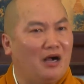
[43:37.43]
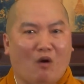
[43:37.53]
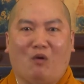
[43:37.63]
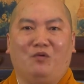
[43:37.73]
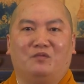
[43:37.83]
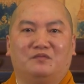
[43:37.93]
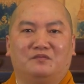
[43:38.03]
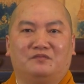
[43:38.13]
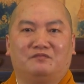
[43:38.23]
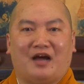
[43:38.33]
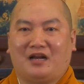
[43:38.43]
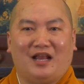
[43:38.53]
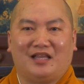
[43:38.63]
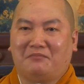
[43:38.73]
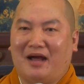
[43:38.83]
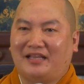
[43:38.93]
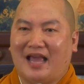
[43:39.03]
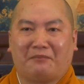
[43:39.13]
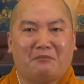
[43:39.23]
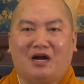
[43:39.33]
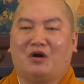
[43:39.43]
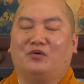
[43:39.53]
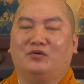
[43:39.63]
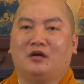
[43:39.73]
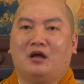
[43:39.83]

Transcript: hủ, phải nói là những bài nhạc bất hủ.